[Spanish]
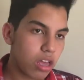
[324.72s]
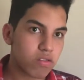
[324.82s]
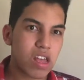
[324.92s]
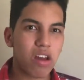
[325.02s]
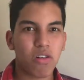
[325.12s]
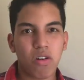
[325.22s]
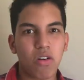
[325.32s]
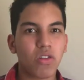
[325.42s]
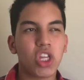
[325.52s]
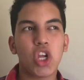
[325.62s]
o sea,
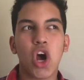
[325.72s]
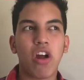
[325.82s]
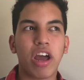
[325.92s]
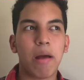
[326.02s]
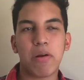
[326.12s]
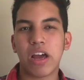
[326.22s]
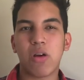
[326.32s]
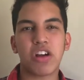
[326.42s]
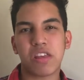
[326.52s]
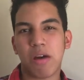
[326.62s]
no, yo creo que era porque
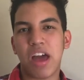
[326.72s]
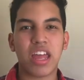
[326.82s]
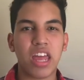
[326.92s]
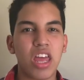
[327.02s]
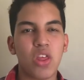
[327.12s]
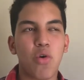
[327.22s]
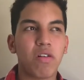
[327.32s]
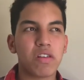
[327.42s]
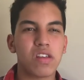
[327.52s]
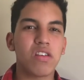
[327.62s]
como que se habían ido o
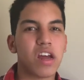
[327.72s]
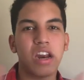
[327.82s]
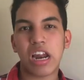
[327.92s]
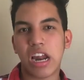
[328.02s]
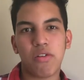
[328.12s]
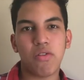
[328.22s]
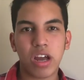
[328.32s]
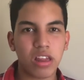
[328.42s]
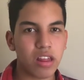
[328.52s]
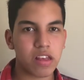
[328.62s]
algo así, sea, en realidad nunca
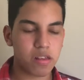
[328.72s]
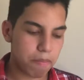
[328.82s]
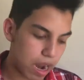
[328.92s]
entendí esa